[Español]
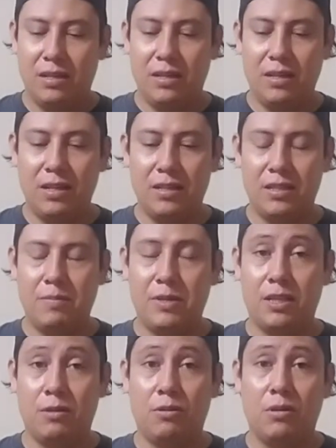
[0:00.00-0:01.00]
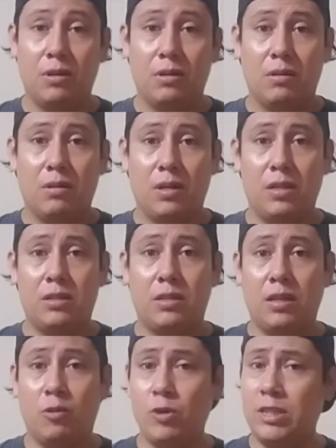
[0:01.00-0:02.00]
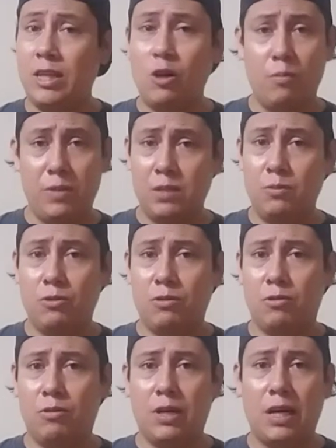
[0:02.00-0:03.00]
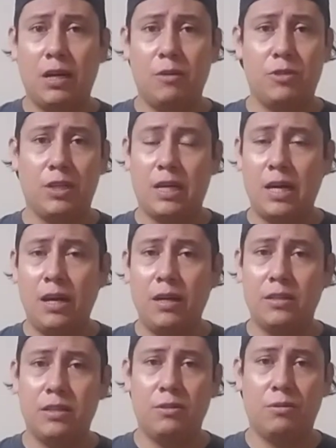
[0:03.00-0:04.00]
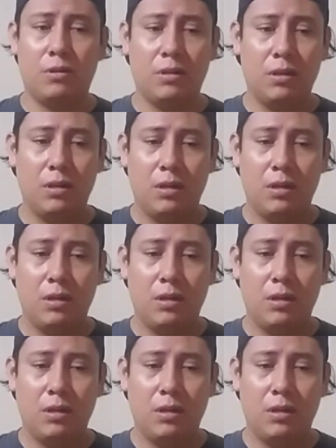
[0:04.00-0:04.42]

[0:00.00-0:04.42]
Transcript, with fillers: Y le dice el mesero, este, cuesta lo mismo con carne o sin carne, señor.